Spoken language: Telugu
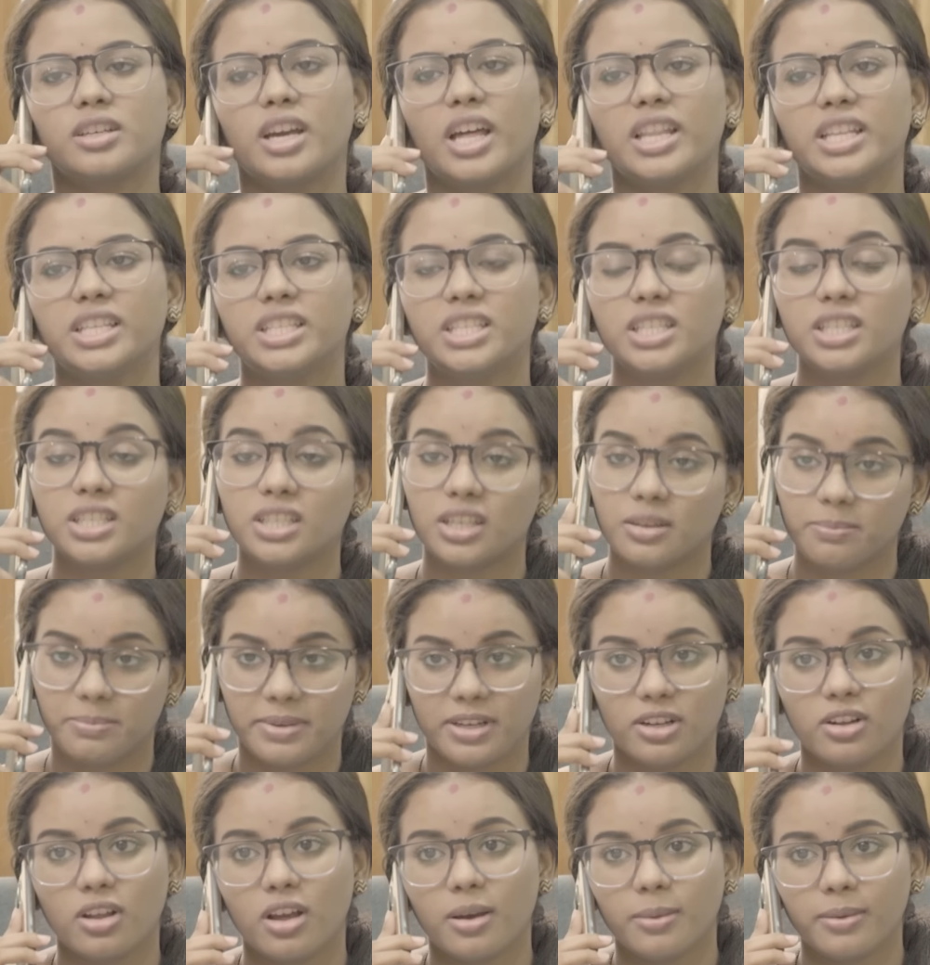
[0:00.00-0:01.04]
గది చిన్న
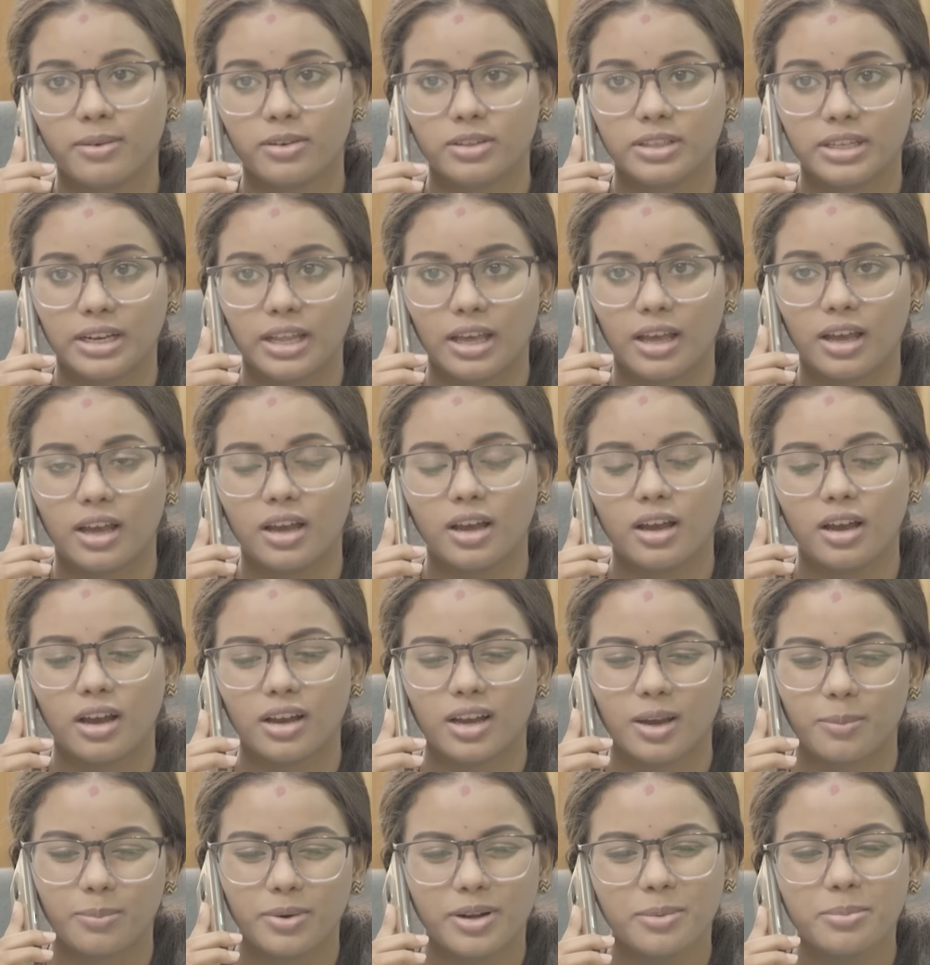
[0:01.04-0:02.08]
పిల్ల వద్నే
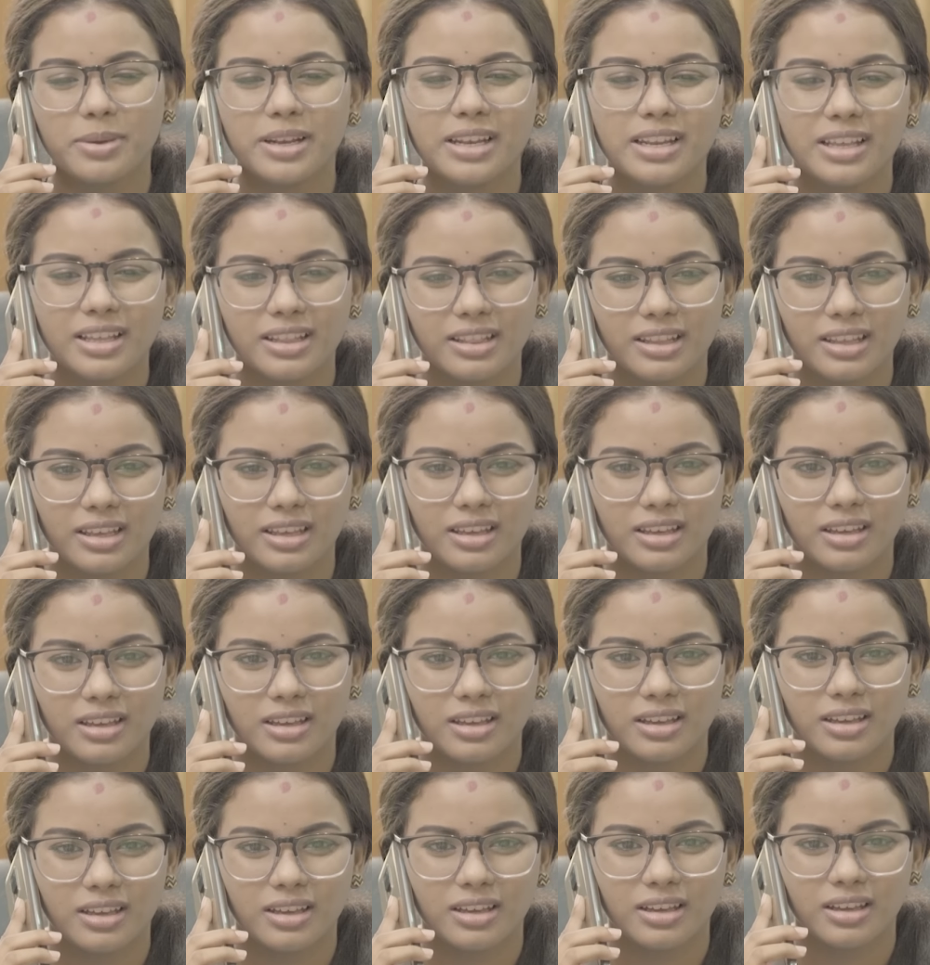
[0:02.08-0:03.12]
గప్పుడే పెళ్ళైంది